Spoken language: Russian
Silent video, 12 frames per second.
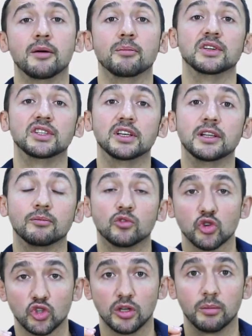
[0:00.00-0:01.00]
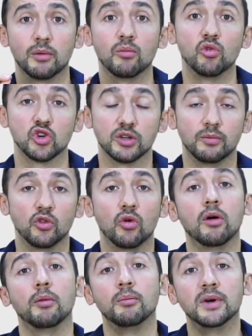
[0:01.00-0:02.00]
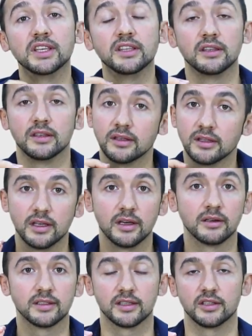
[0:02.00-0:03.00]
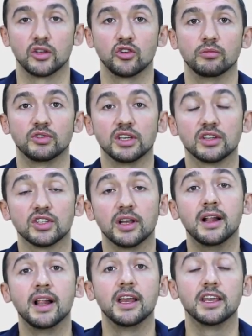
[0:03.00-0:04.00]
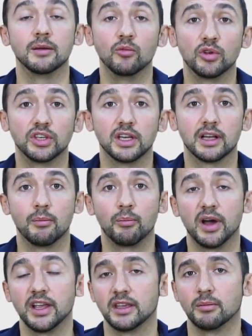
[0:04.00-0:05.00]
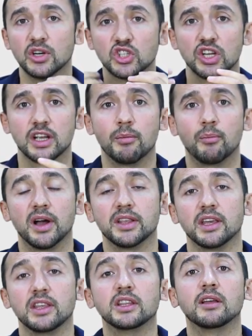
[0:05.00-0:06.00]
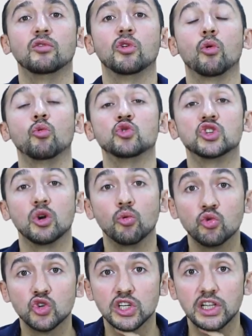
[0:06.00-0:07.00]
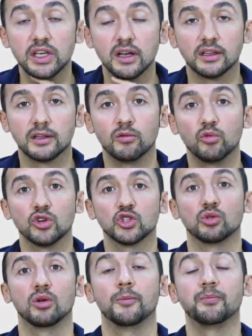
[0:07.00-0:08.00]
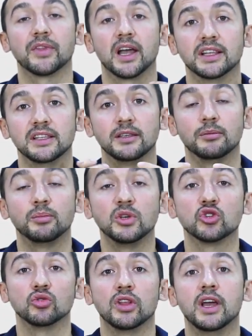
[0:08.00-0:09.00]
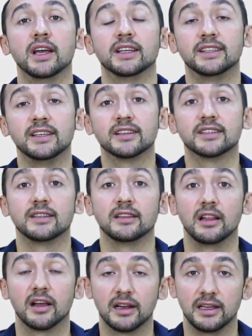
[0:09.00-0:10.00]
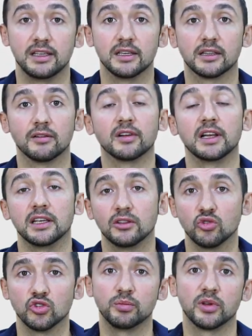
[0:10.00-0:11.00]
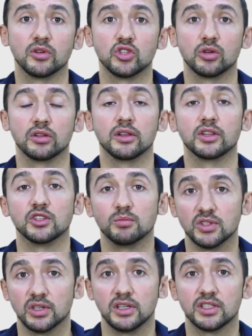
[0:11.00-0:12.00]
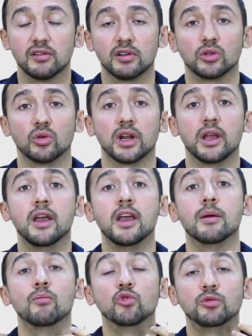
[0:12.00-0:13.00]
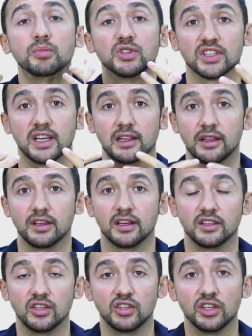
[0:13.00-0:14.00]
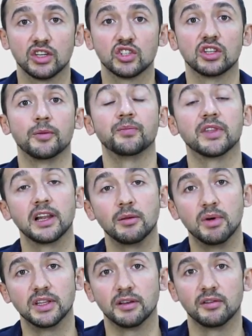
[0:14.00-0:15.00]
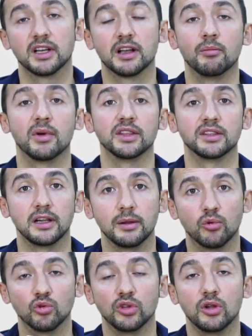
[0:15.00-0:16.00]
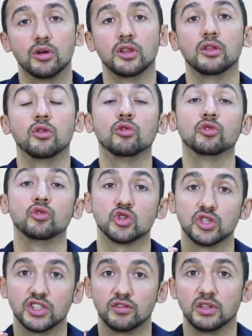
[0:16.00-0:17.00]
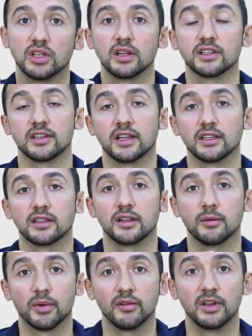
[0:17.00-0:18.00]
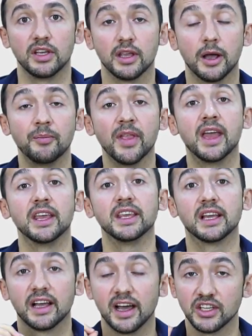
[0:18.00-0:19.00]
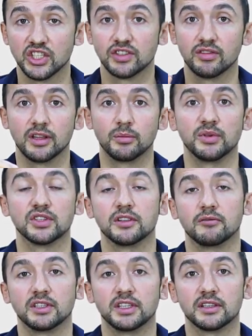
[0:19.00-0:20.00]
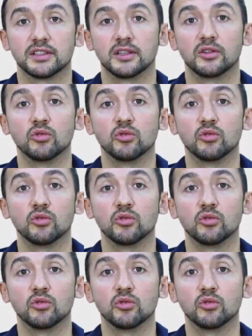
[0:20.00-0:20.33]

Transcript: мы делаем то, что мы можем, но мы не создаем тексты. И многие компании, большие компании, они давно уже ушли от того, что они пишут тексты для клиентов. Клиент должен первоочередно найти специалистов, которые будут писать для них эти тексты, либо это в их команде, либо удаленно, но он должен действительно знать это направление. И качество написанного текста